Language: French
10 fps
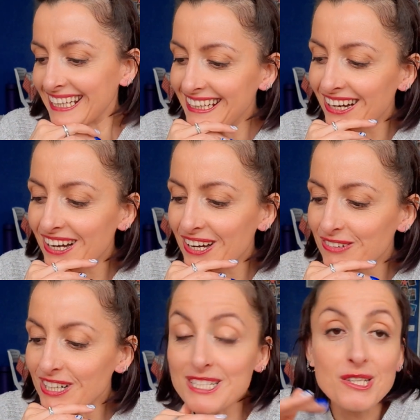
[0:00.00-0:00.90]
Et
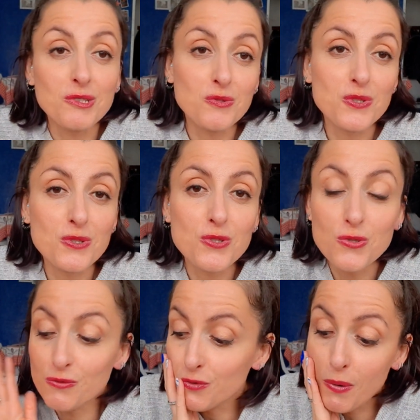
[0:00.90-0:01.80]
euh, voilà, c'était tout ce que
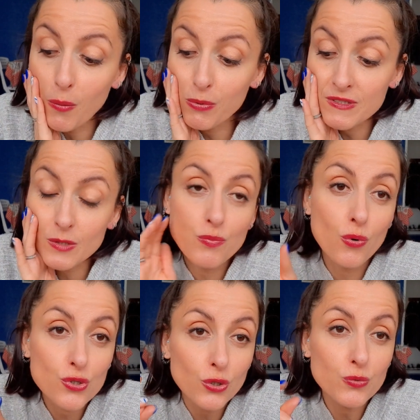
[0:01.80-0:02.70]
je vous proposais
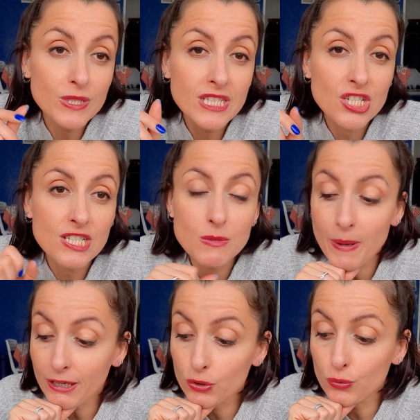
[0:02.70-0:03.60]
pour aujourd'hui.
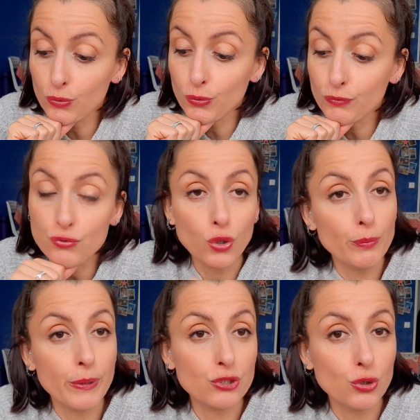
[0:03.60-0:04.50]
J'espère que vous
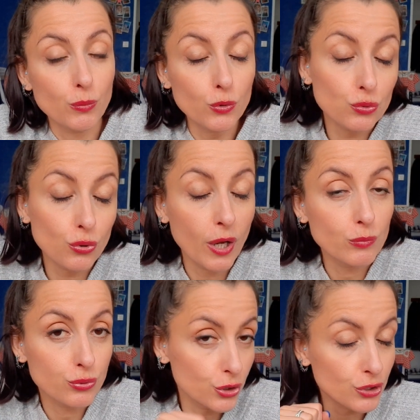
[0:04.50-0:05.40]
allez me passer commande sur
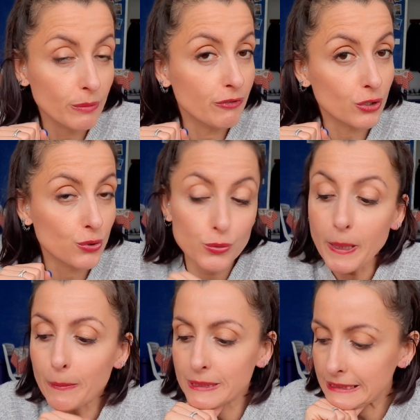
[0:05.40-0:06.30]
la boutique, ça me ferait
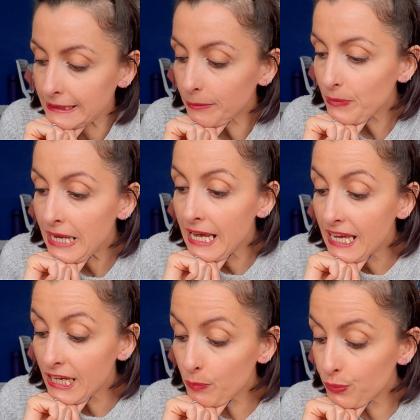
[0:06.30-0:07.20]
super plaisir.
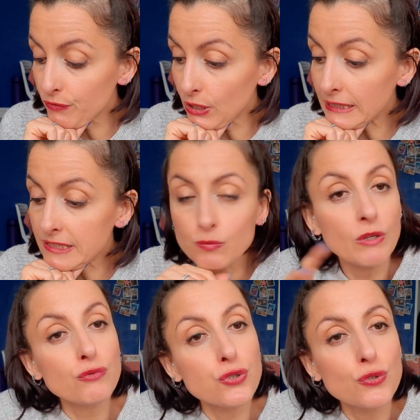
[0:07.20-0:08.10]
Et puis voilà,
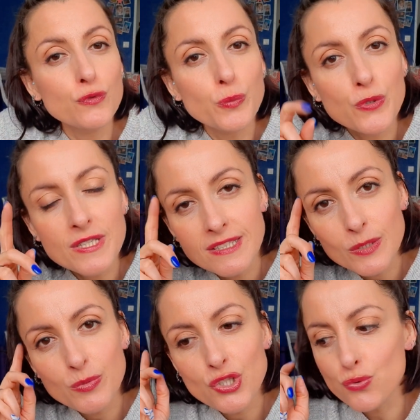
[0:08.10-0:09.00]
dites-moi vous ce que vous pensez
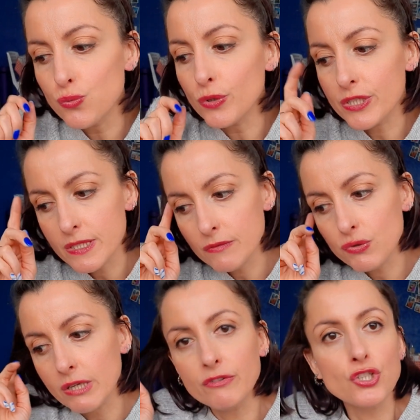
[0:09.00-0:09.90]
des bijoux et si
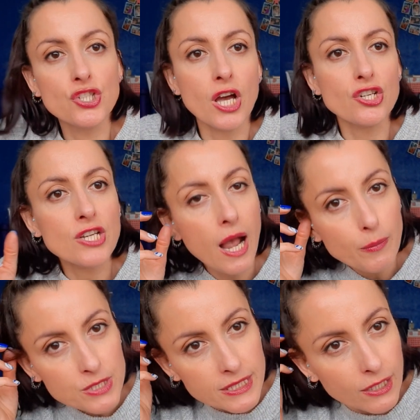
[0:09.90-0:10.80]
vous avez déjà acheté
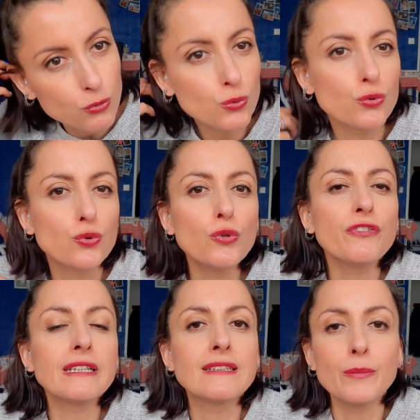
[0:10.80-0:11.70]
un petit cadeau de
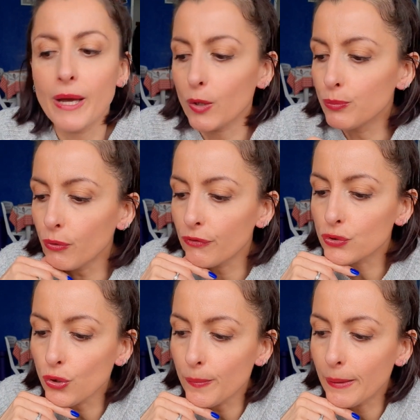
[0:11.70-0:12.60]
fête des mères pour
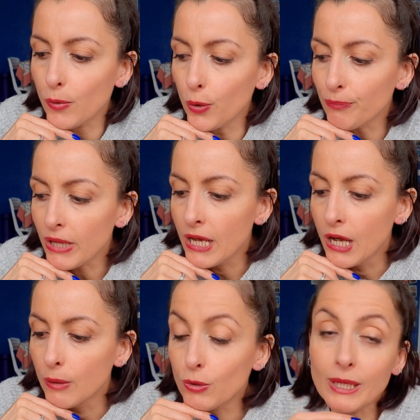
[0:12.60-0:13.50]
votre maman.
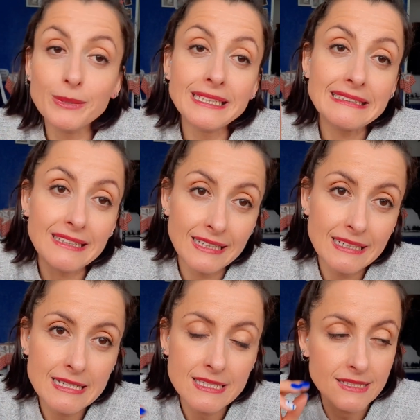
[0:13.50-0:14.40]
Moi la mienne est très
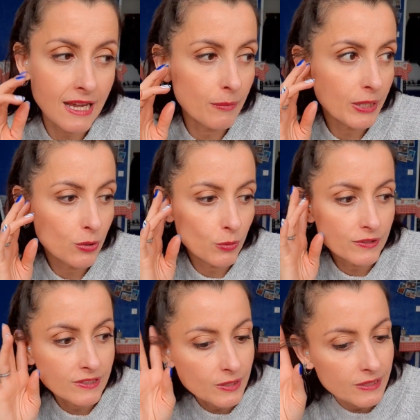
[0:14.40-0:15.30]
classique, elle m'a
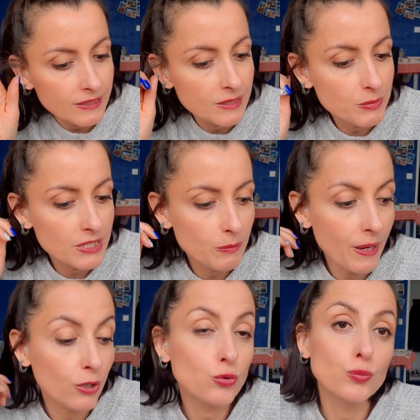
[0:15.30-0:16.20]
commandé des petites
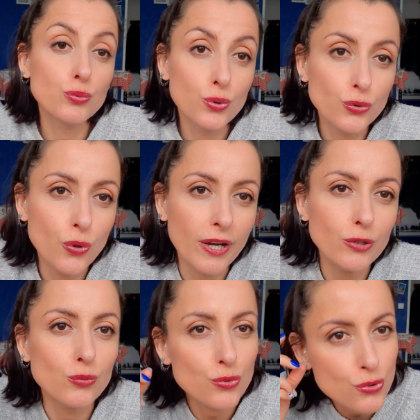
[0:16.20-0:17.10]
paires de boucles
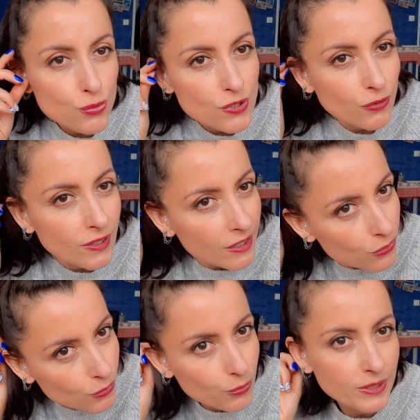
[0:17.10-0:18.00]
d'oreilles, donc je suis en
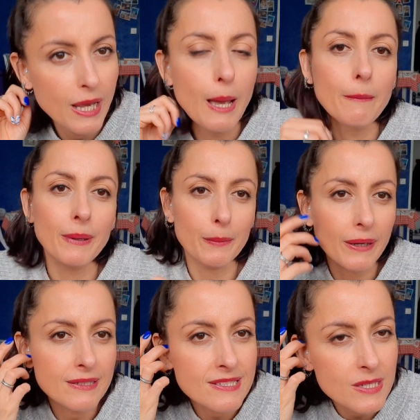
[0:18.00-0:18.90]
train de lui
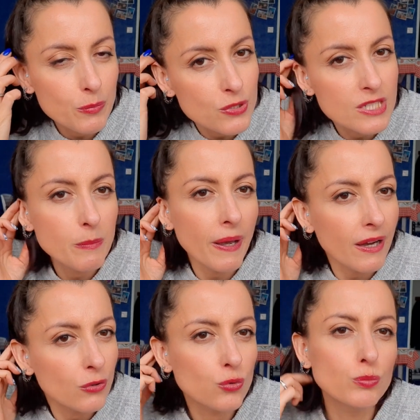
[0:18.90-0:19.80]
préparer ces petites
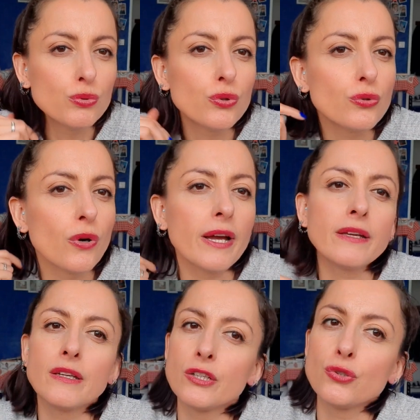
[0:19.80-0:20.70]
paires de boucles
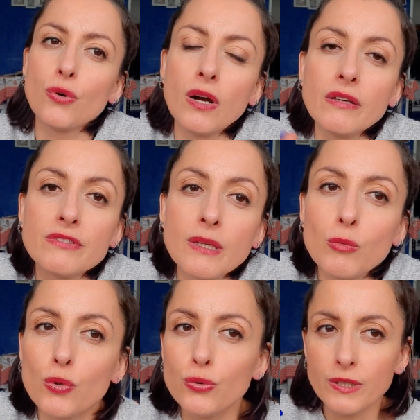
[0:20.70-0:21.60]
d'oreilles et il y aura
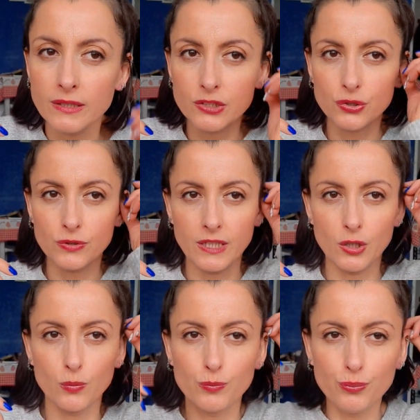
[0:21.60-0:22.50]
évidemment le
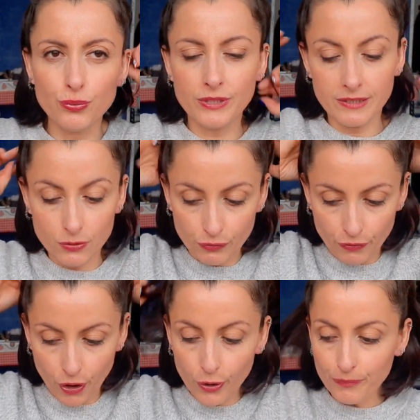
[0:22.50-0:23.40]
traditionnel bouquet de
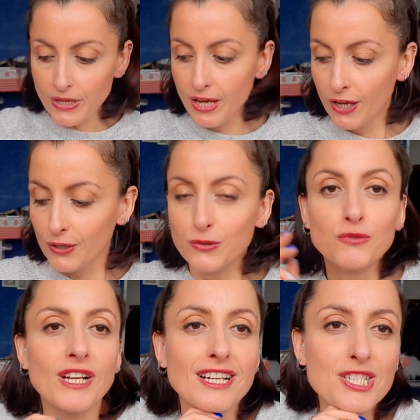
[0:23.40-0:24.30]
fleurs.
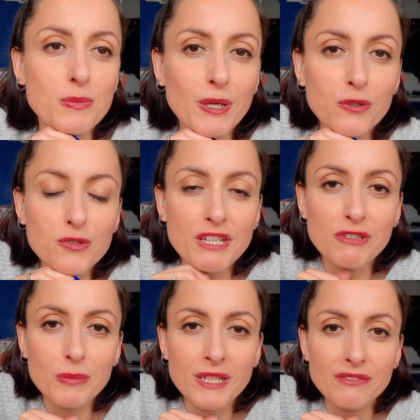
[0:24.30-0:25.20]
Donc voilà, j'espère que vous
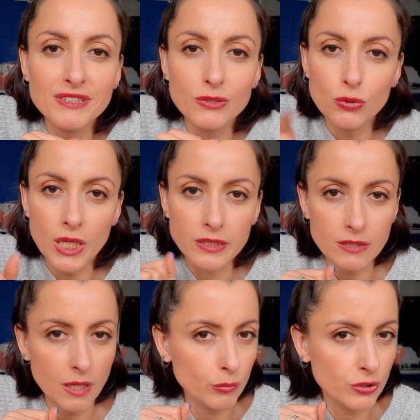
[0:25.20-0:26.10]
avez aimé la vidéo,
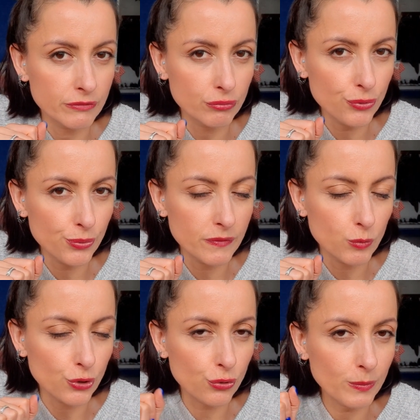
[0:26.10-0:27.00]
likez, abonnez-vous,
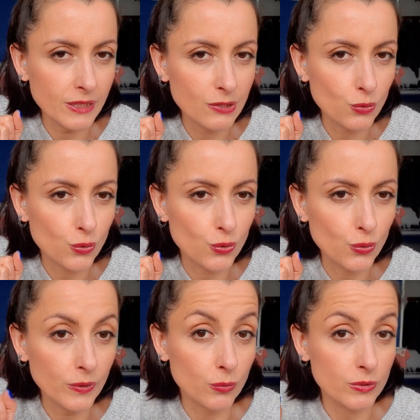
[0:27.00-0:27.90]
suivez-moi sur mes réseaux
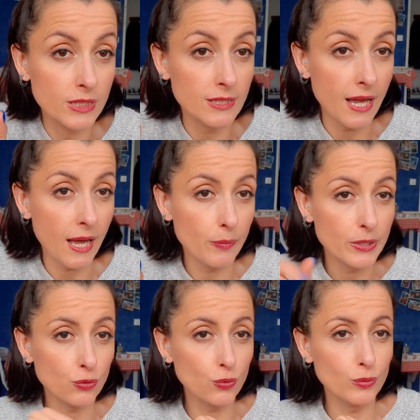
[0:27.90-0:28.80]
sociaux et on se dit à
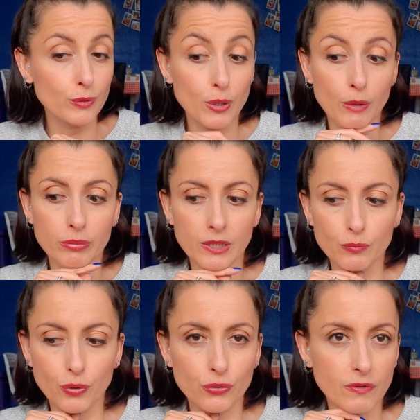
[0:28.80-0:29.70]
bientôt.
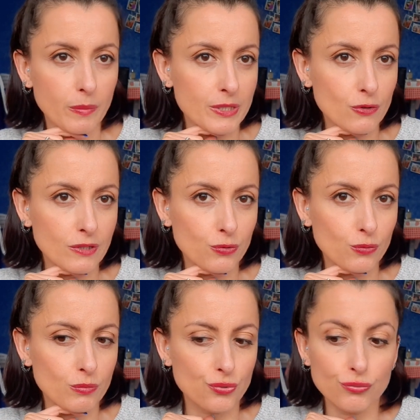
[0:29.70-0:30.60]
Peut-être pour une nouvelle
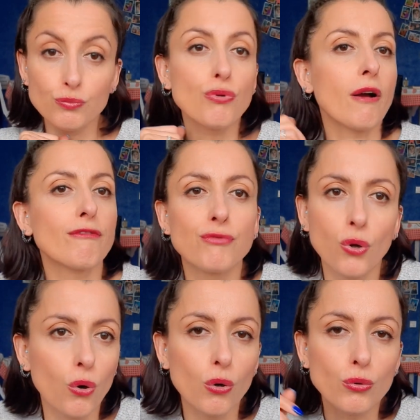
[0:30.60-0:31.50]
présentation de bijoux, pour un
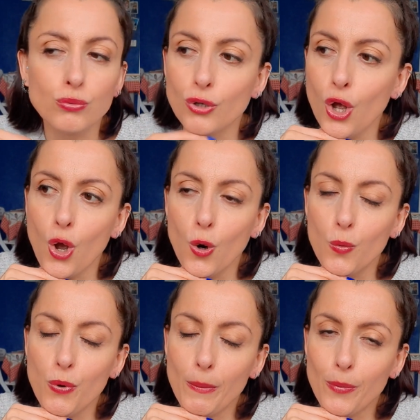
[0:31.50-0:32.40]
vlog
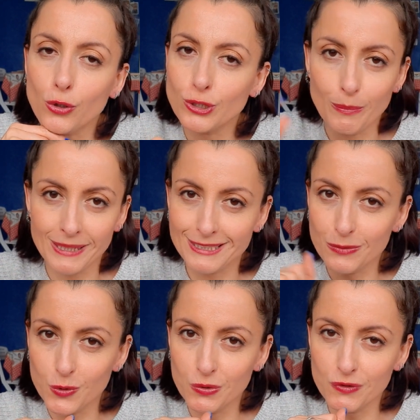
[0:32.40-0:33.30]
ou peu importe.
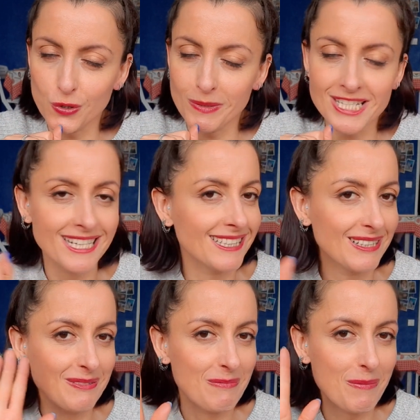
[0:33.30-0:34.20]
Merci de me suivre sur ma chaîne.